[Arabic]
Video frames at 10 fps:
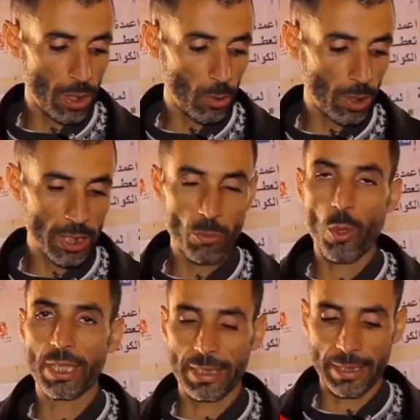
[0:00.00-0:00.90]

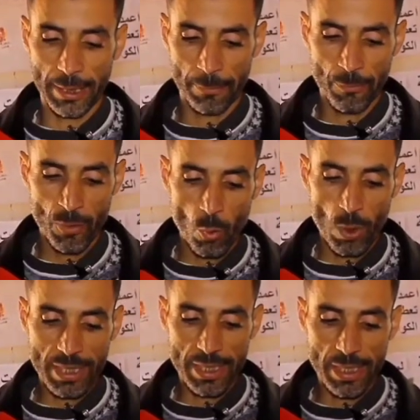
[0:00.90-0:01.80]
للمواطنين
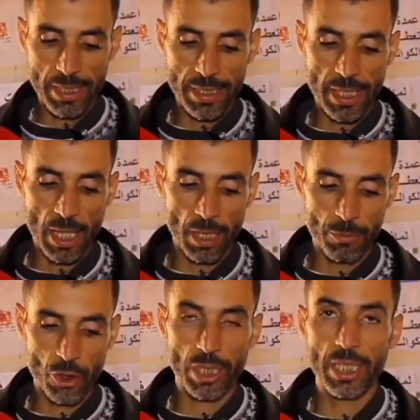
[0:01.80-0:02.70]
وتسييسها
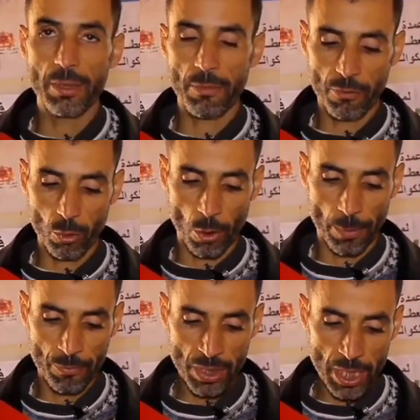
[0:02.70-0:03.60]
بشكل مفتوح
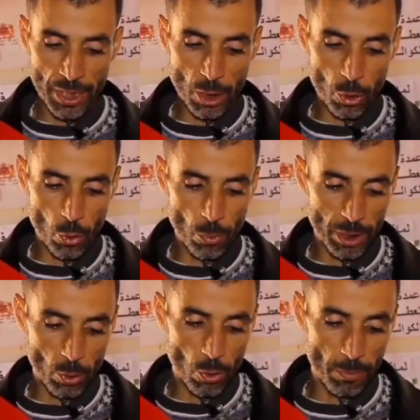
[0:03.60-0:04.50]
نرجو
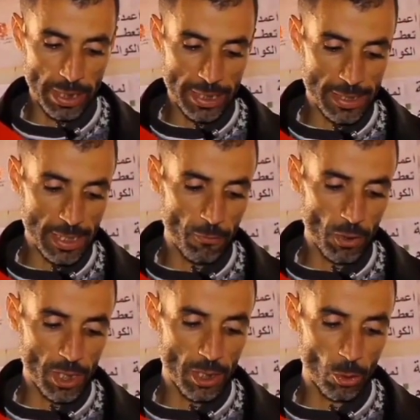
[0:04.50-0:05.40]
منكم منكم الإنصاف
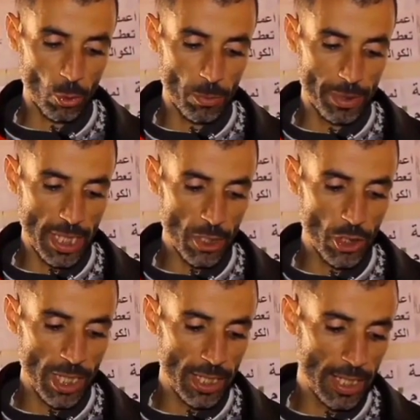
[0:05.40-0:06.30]
والتدخل من
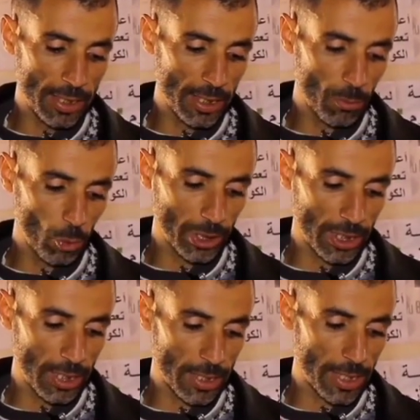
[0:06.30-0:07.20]
أجل حل هذه
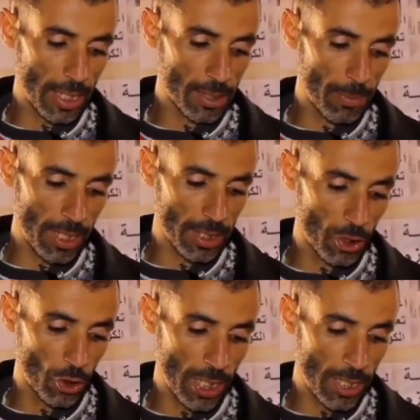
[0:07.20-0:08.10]
المعضلة التي أصبحت
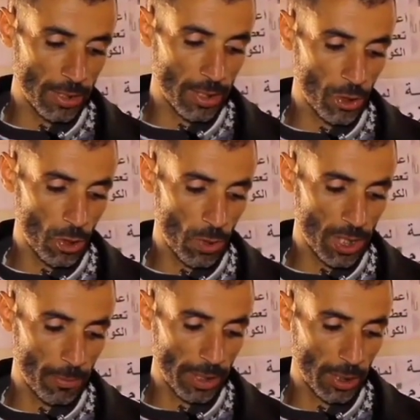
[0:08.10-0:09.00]
إشكالا تجاوز
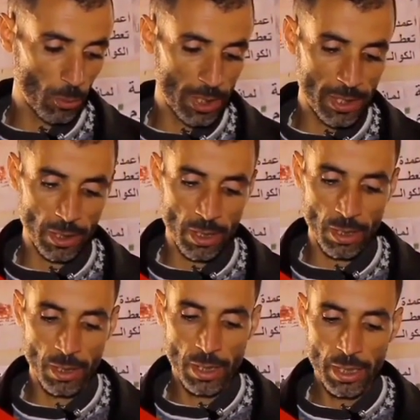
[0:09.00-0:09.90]
المغرب
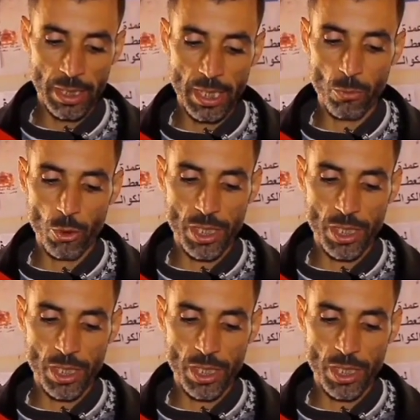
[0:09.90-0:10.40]
وارتقى إلى